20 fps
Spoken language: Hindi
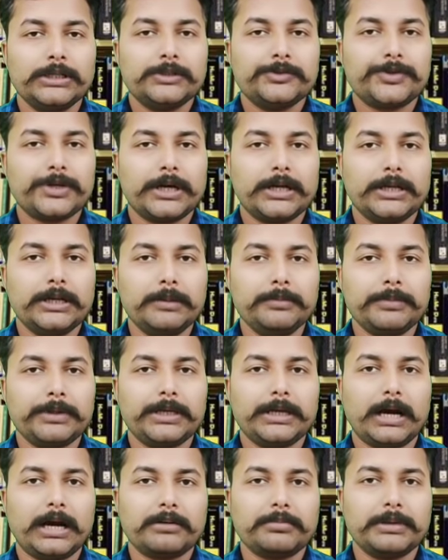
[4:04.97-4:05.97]
जहन्नम
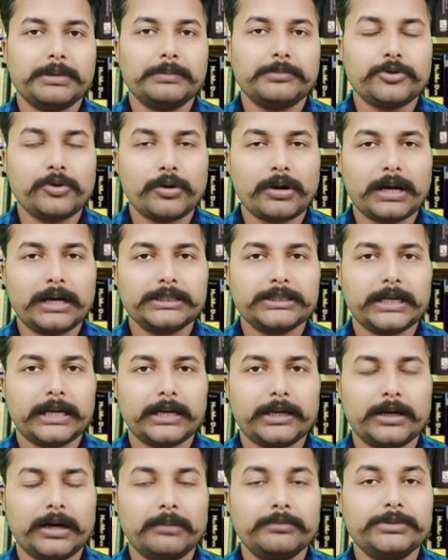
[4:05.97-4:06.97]
की आग में अब झोंका
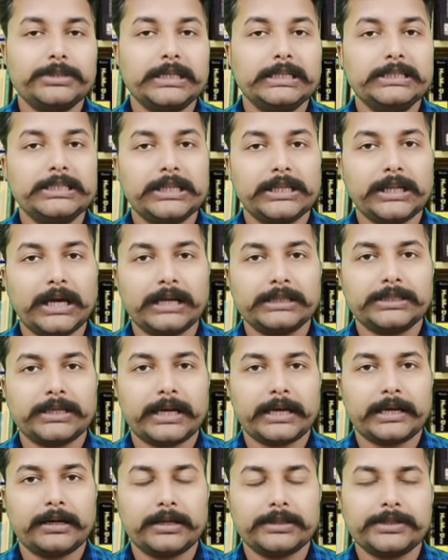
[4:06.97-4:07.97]
जाएगा अब जल जला आ
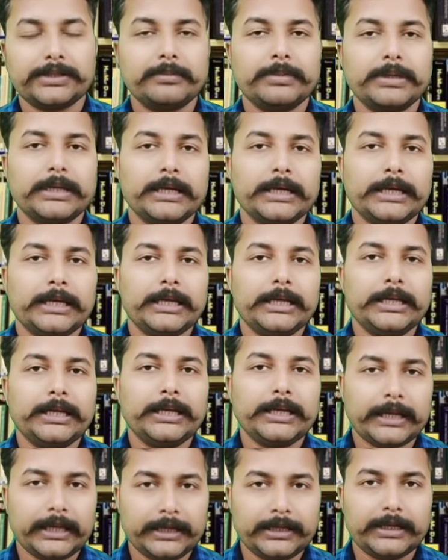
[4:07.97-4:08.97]
जाएगा जब
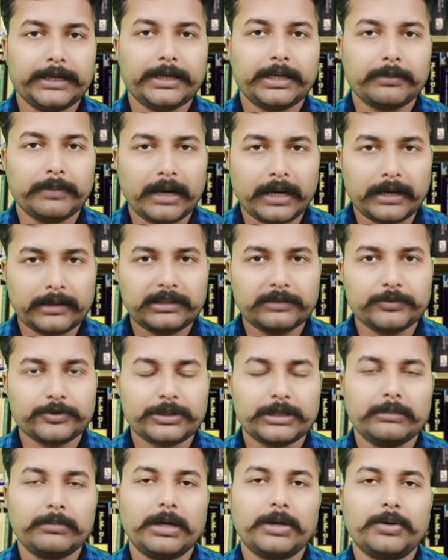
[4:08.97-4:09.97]
इनके यानी कि भारतीय
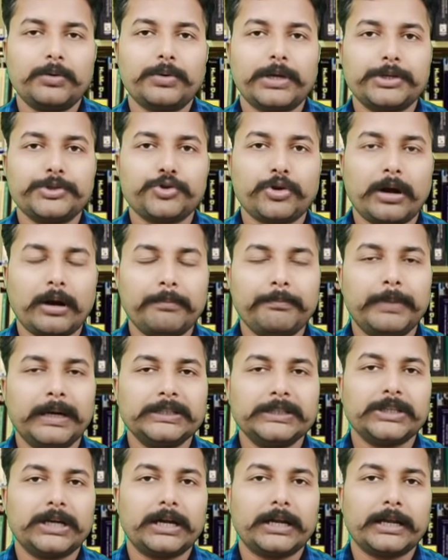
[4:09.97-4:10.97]
मुसलमानों के जो अब्बा
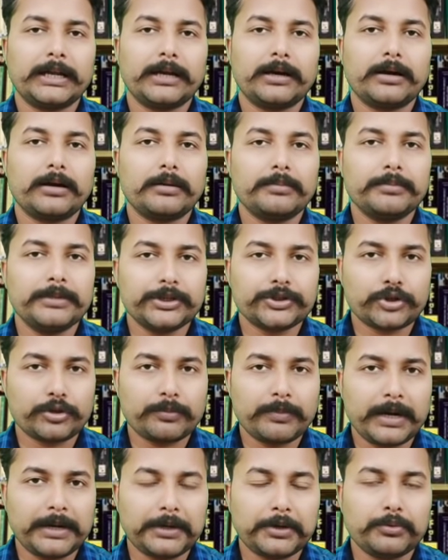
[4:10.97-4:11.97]
जान हैं अरब देशों
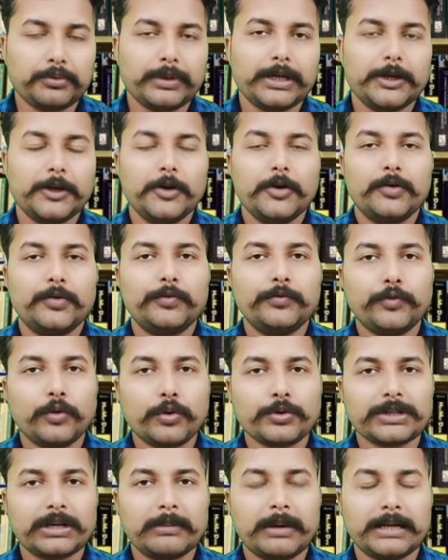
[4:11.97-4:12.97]
में बैठे हुए
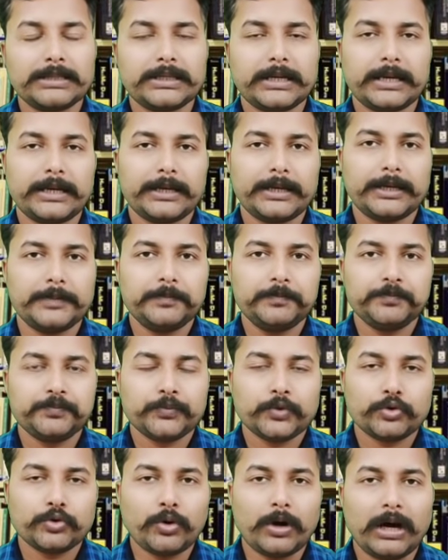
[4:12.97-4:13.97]
वो सब आ जाएंगे
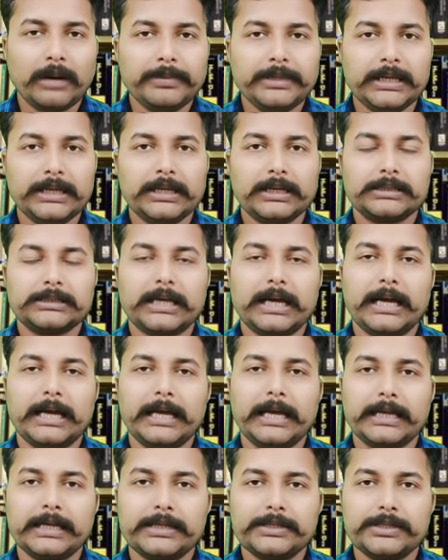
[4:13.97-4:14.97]
तो अब ये लगता
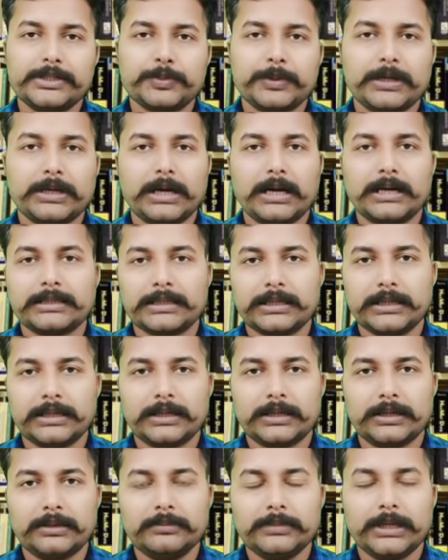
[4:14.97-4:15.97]
है कि जिस प्रकार से
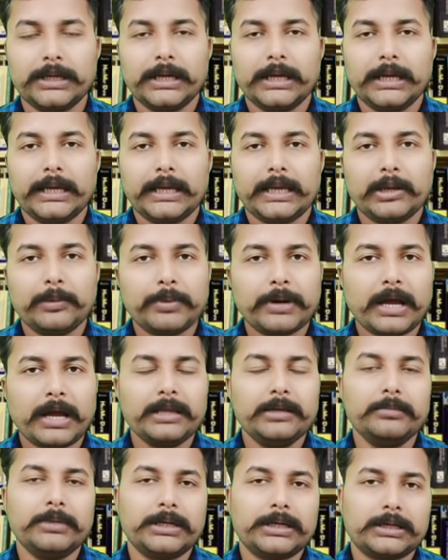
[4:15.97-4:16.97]
अगर हम
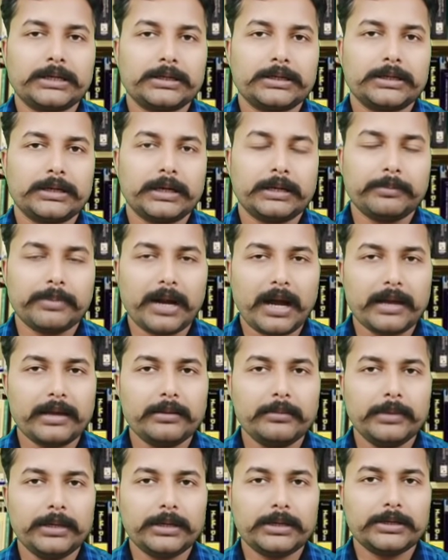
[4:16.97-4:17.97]
इब्राहिमिक
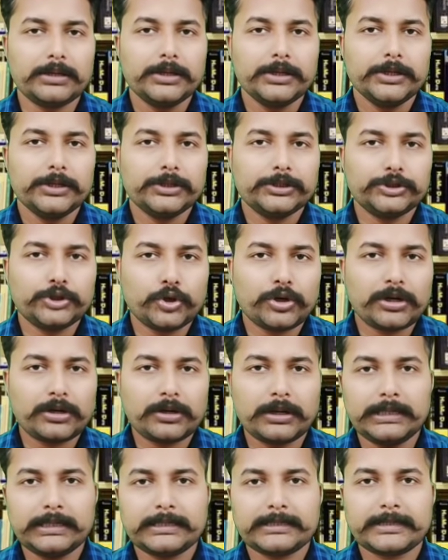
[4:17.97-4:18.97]
इब्राहिमिक जो
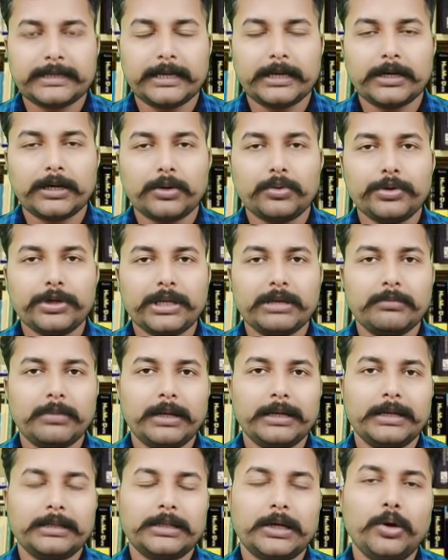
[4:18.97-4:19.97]
कल्ट्स हैं अगर उनकी
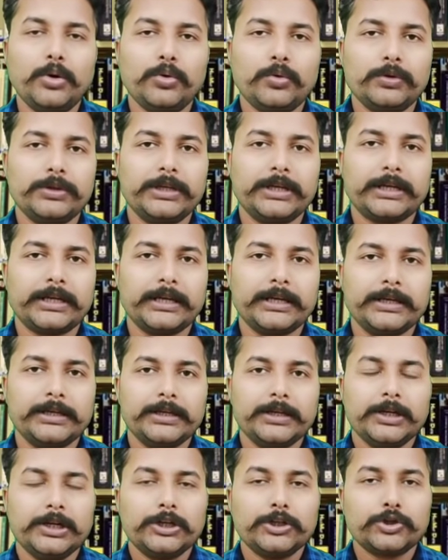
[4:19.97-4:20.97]
मान्यताओं को देखें
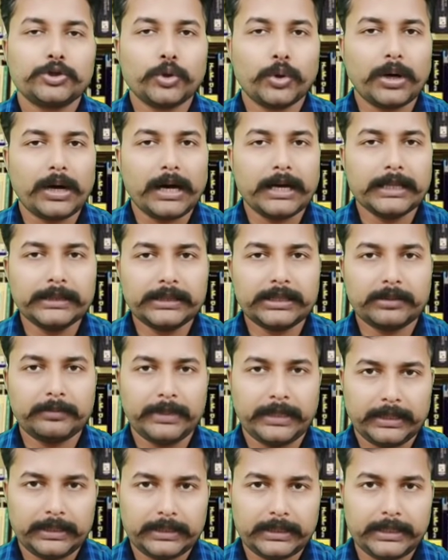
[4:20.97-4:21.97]
तो अंत
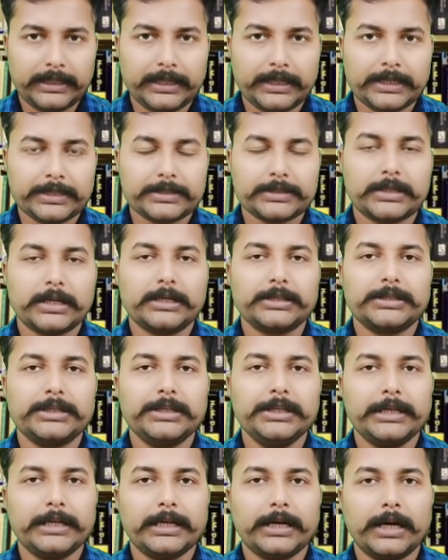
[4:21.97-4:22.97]
में यानी कि इस
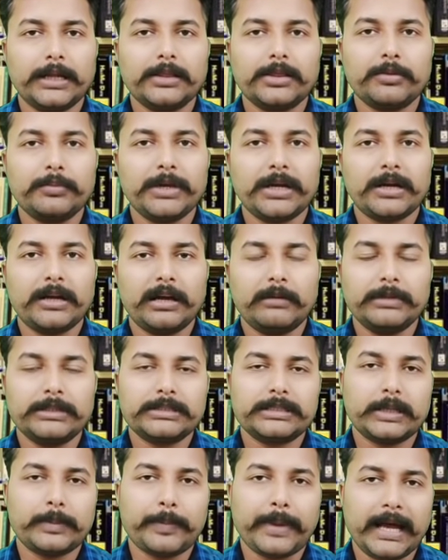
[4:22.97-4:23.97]
धरती के अंत में क़यामत
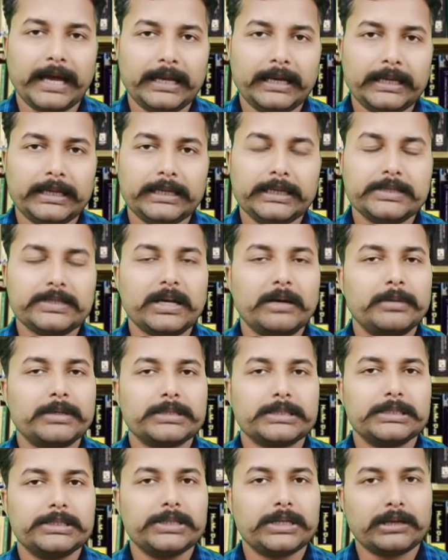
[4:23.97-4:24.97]
से पहले ईसा
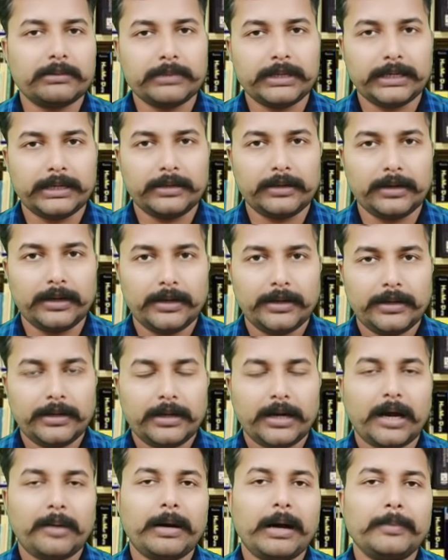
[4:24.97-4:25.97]
मसीह जन्म लेगा
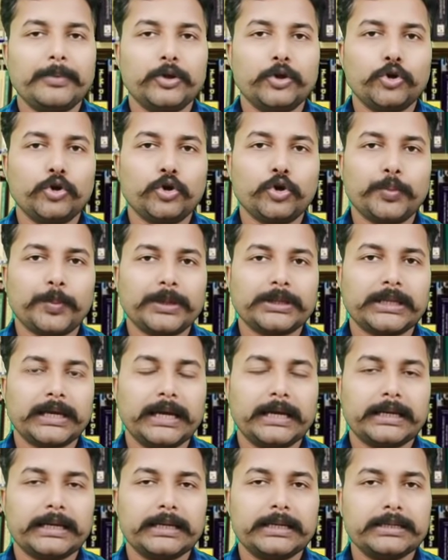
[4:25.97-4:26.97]
अब आप लोगों को पता
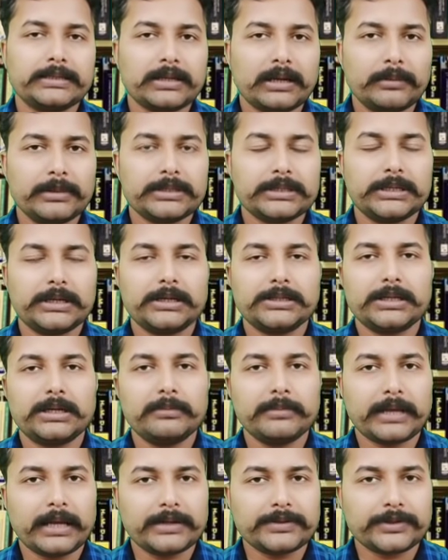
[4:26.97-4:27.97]
है कि ईसा मसीह का
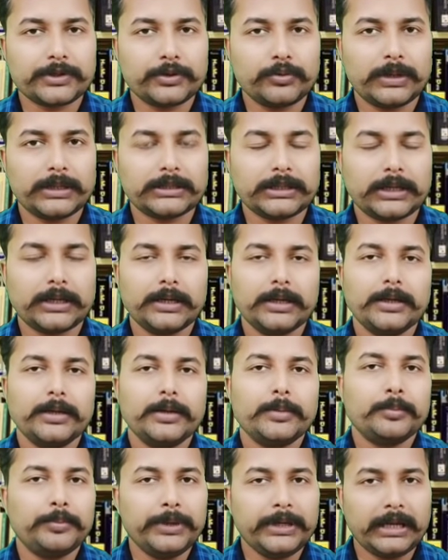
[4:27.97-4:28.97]
जन्म कैसे हुआ था
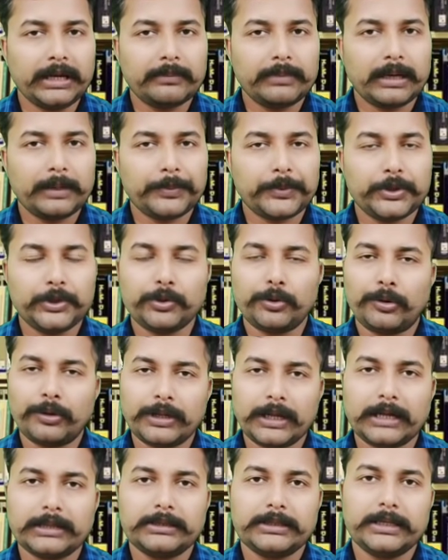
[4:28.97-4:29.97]
बिना बाप की
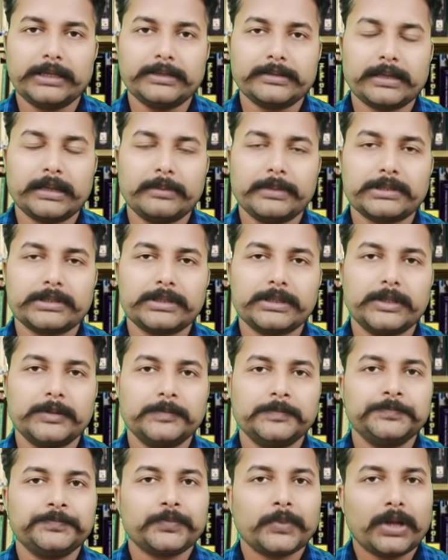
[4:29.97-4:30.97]
औलाद थे ईसा मसीह
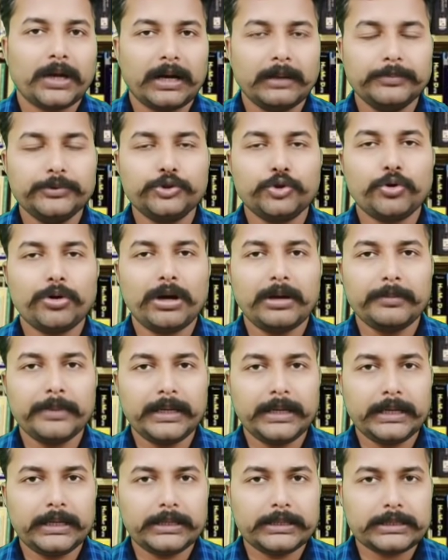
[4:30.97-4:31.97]
अब जो
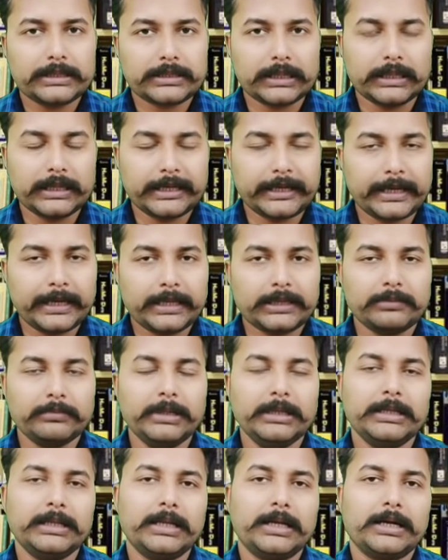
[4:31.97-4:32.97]
हमें संकेत
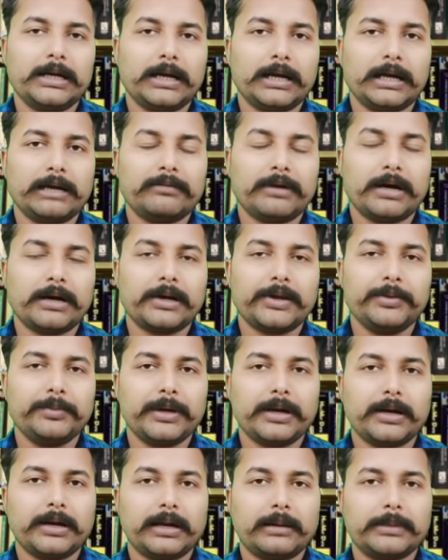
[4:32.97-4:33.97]
मिलने लगा है वाकई
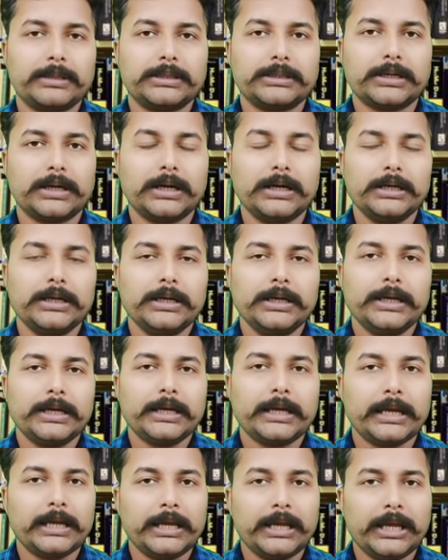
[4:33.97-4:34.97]
में क़यामत का
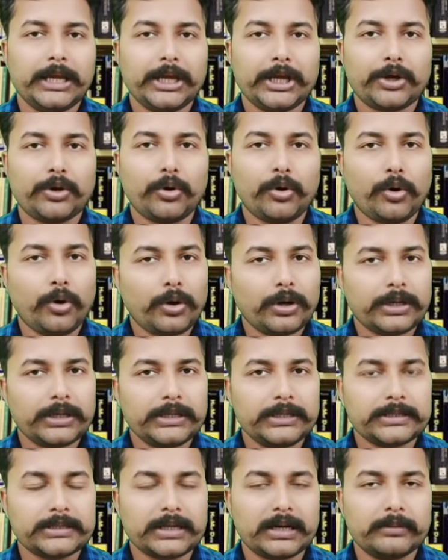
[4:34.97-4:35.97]
कि एक और
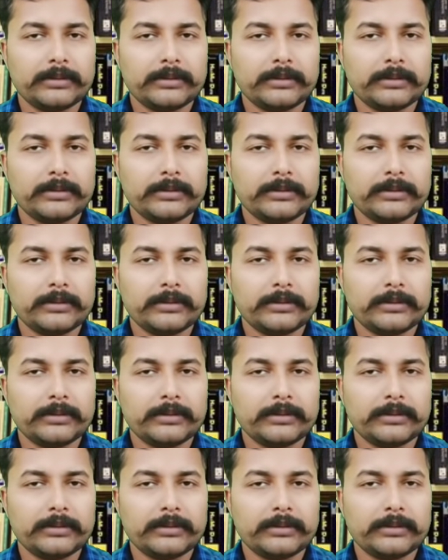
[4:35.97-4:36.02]
ईसा